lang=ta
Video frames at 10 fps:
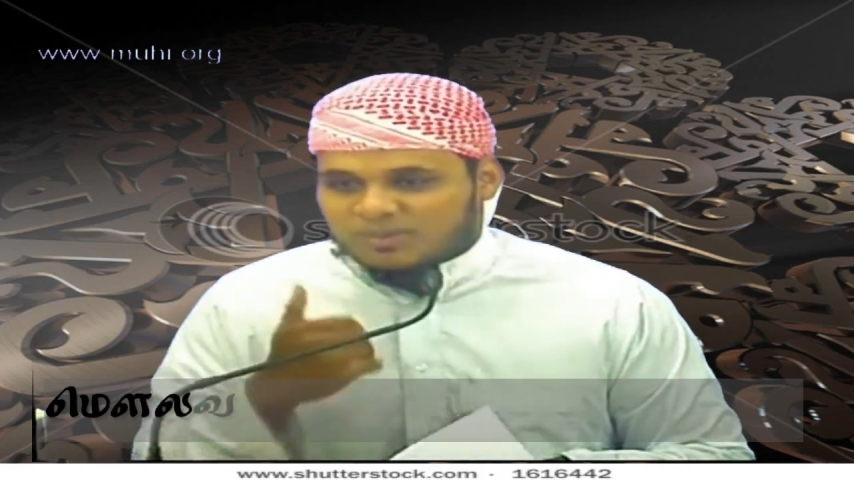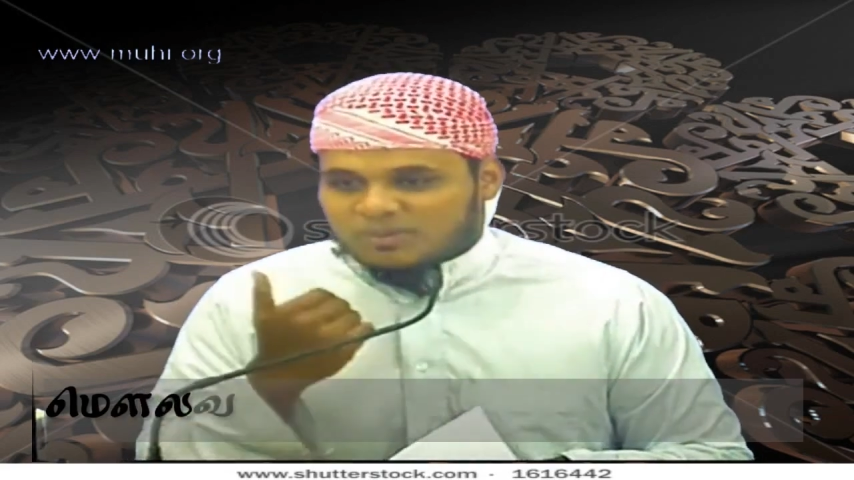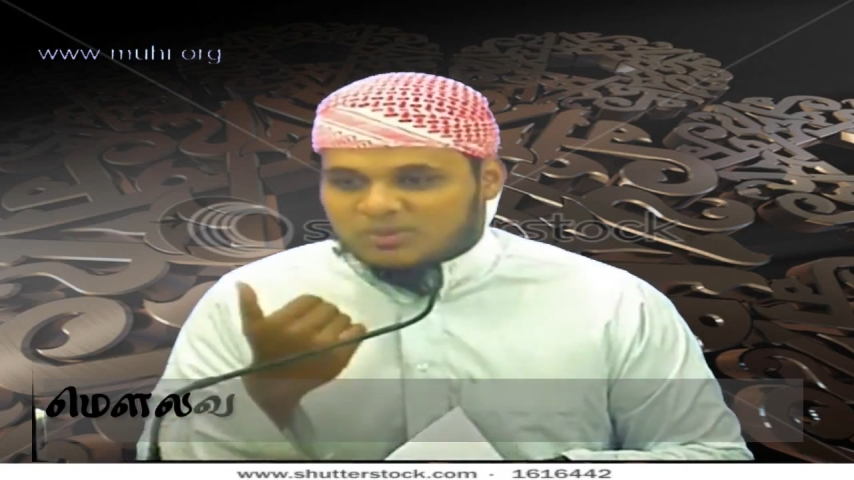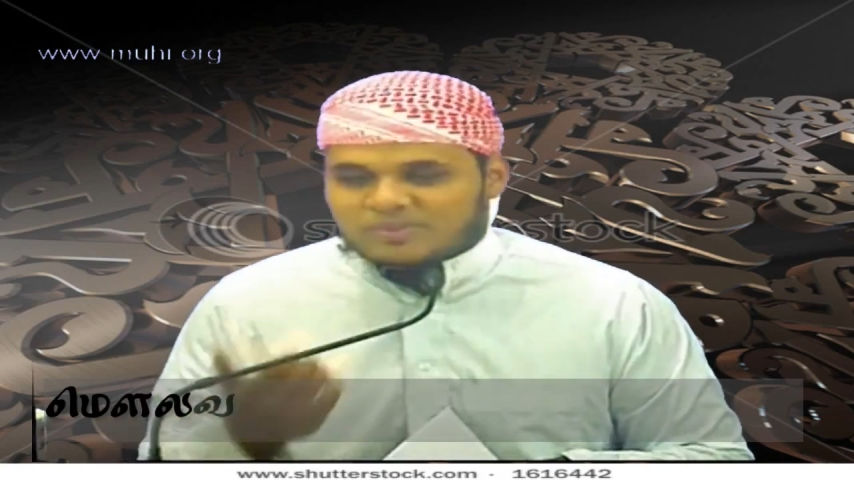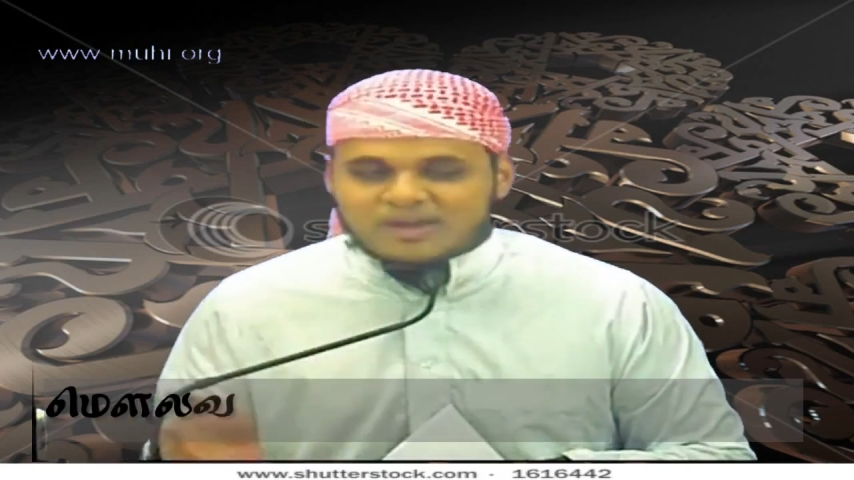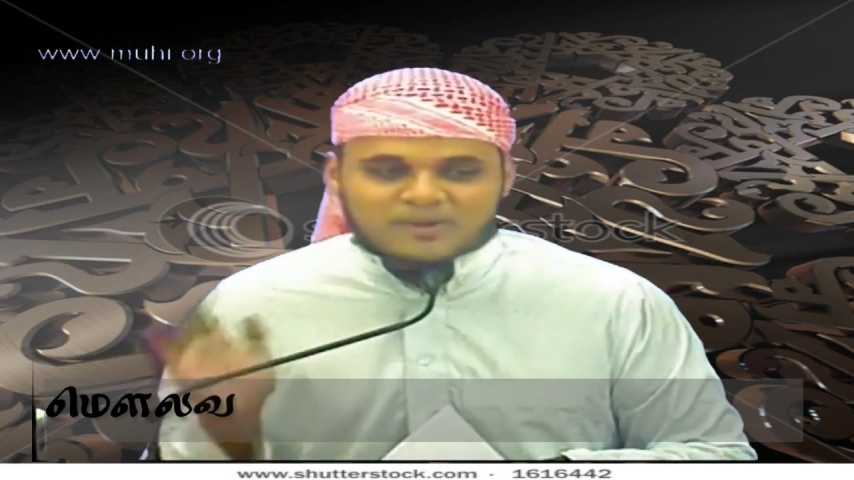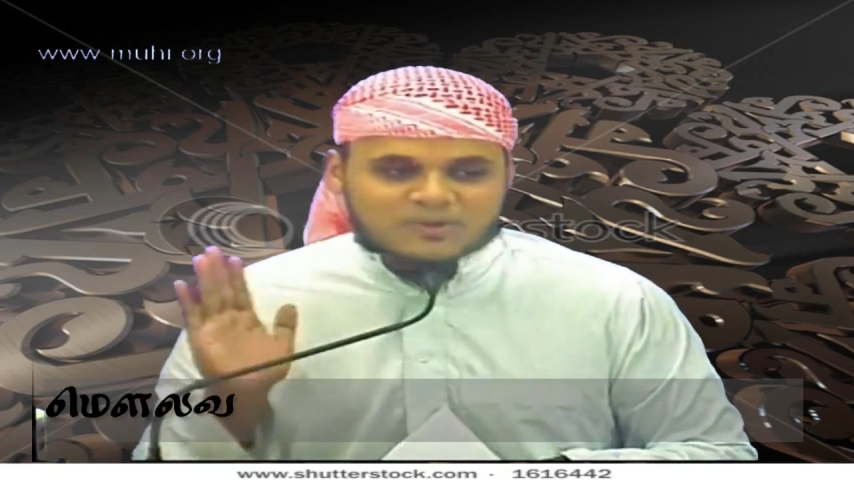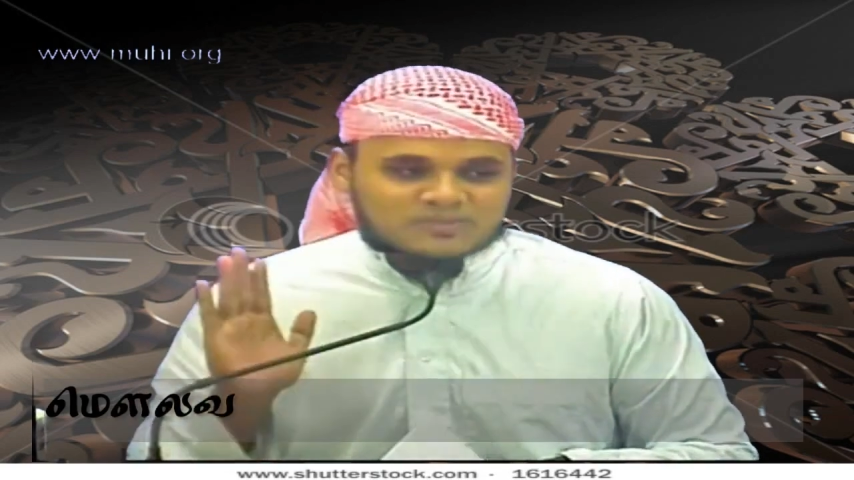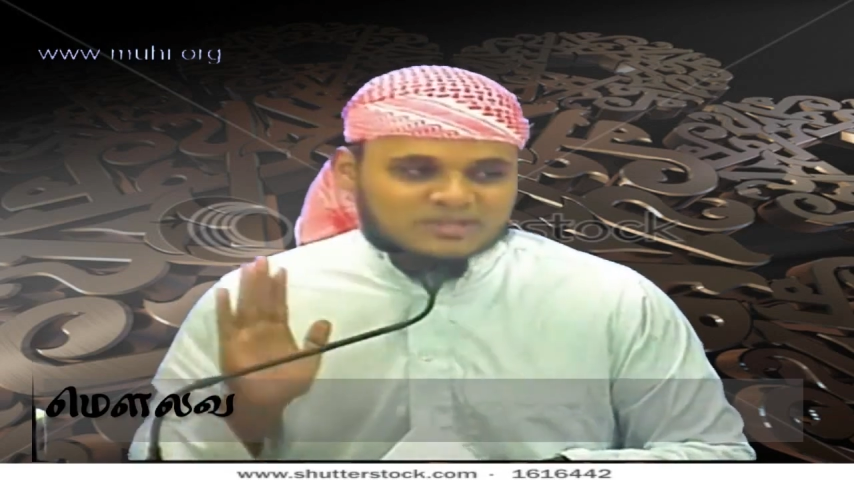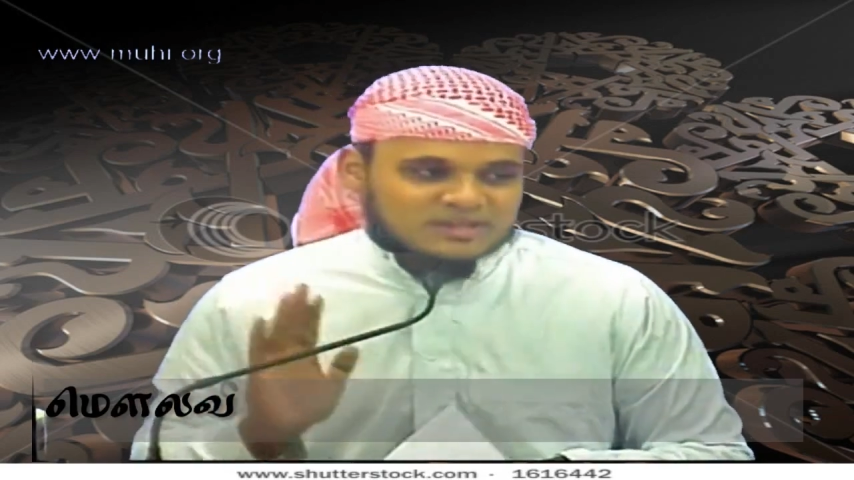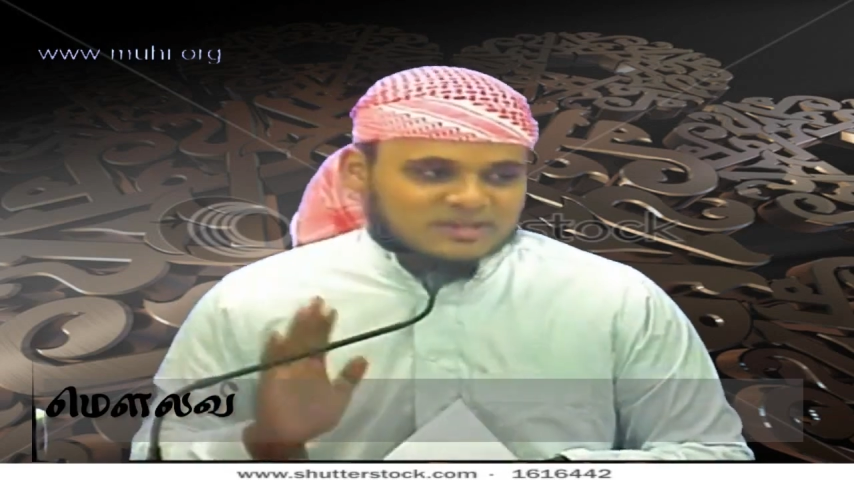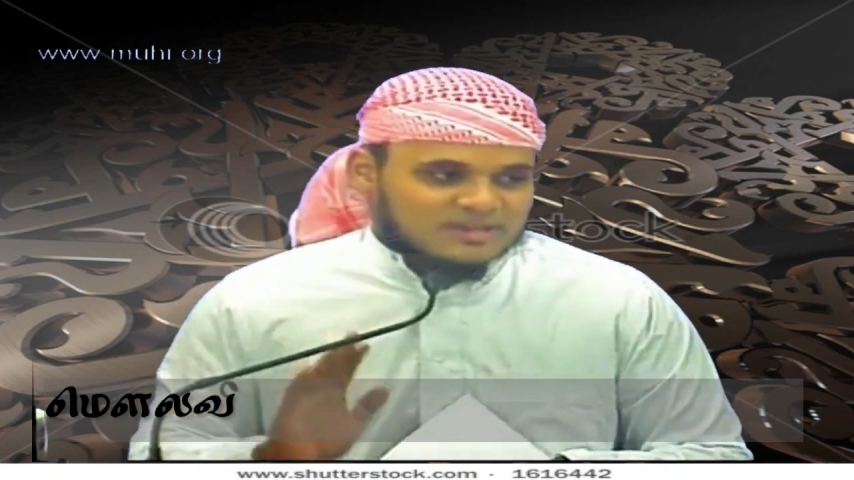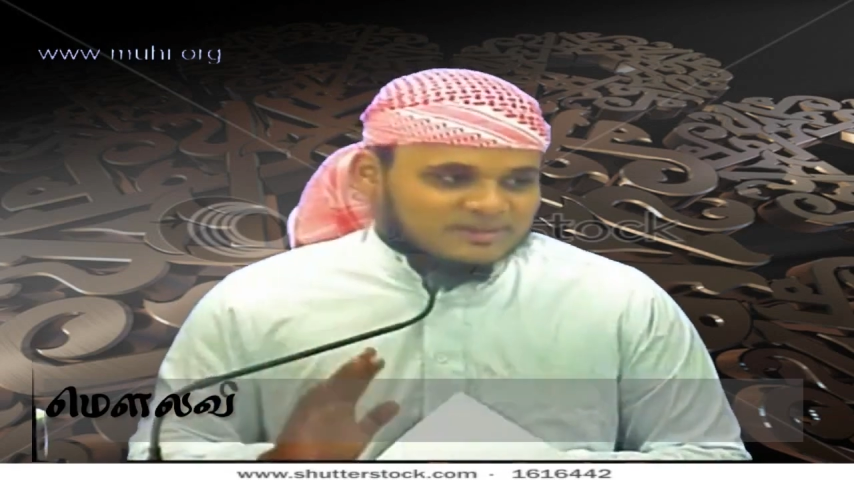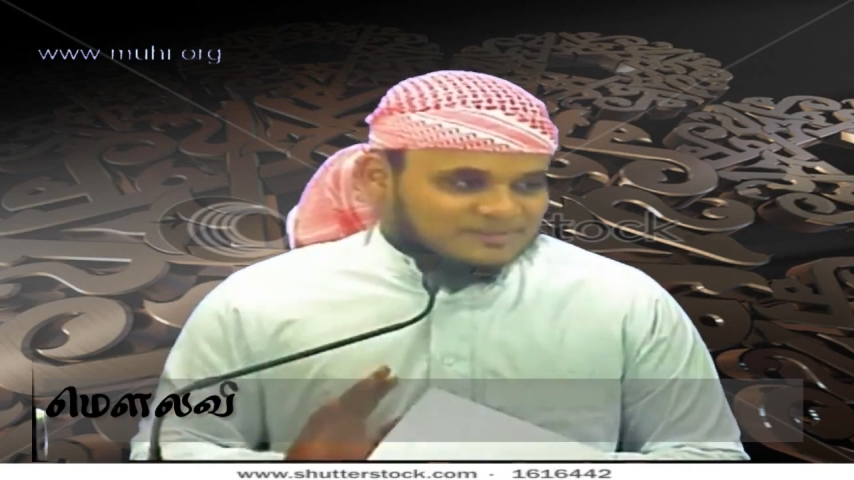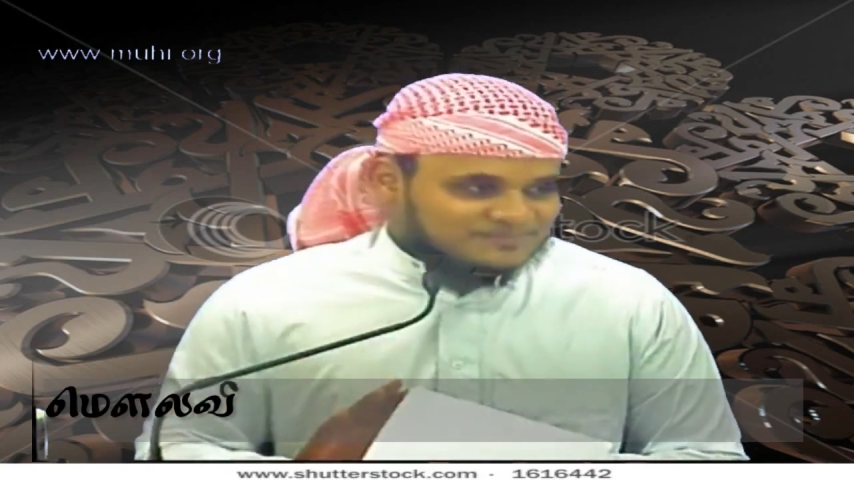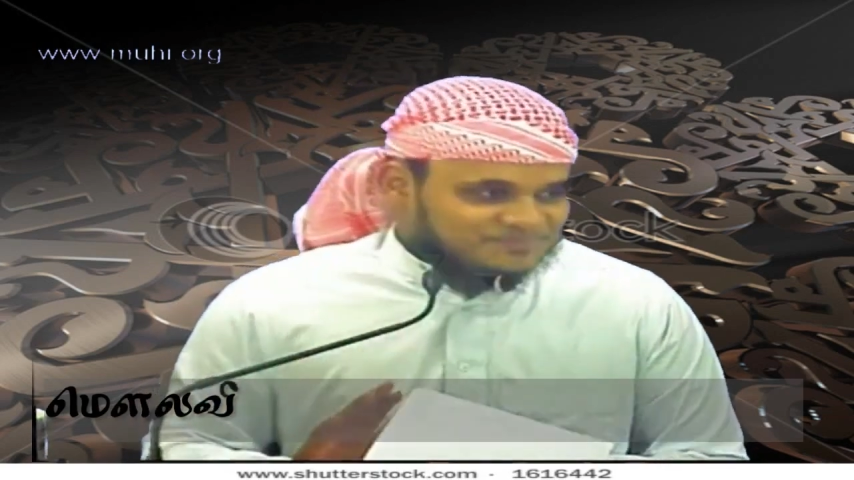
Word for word: என்பதும் யாருக்கும் தெரியாது